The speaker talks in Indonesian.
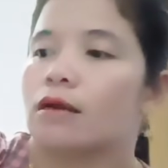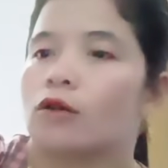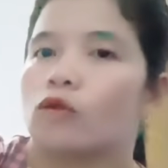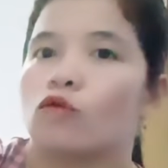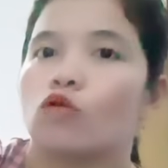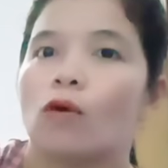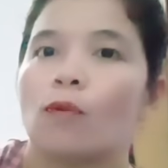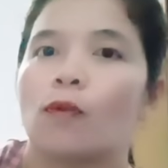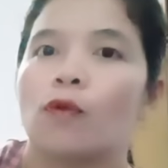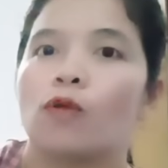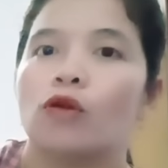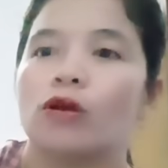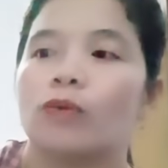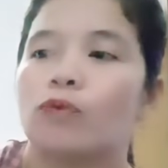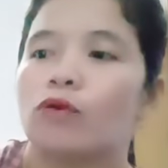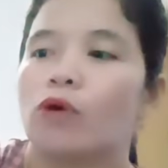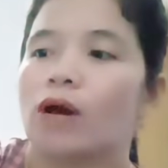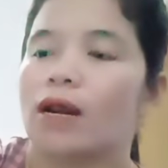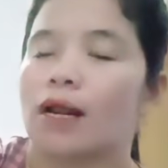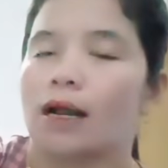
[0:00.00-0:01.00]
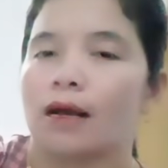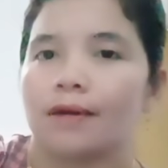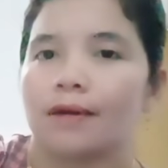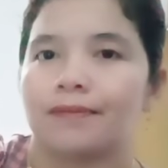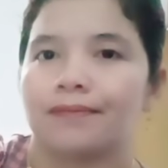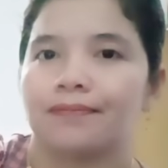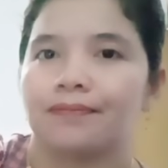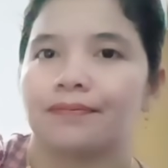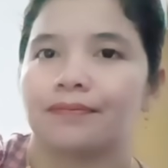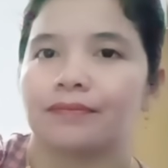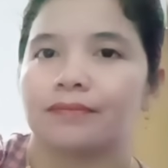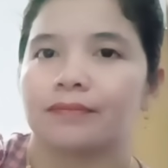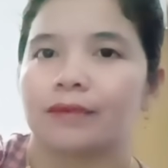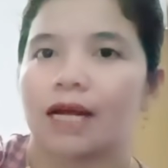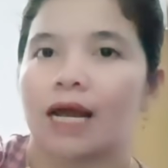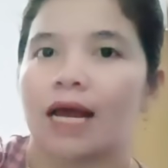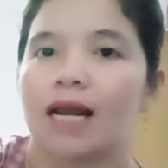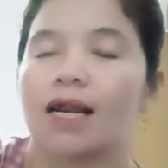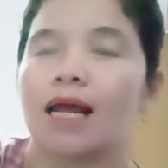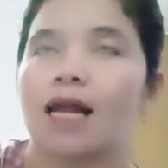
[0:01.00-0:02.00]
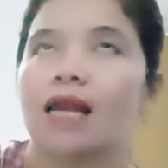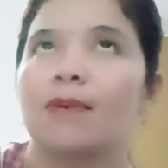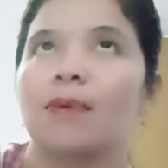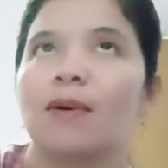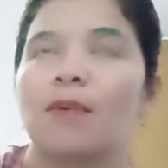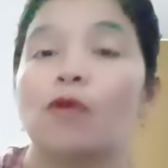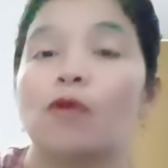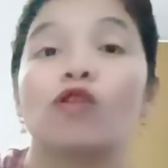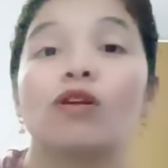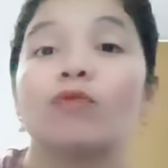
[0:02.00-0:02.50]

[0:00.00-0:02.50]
20 ribuan lah karena 50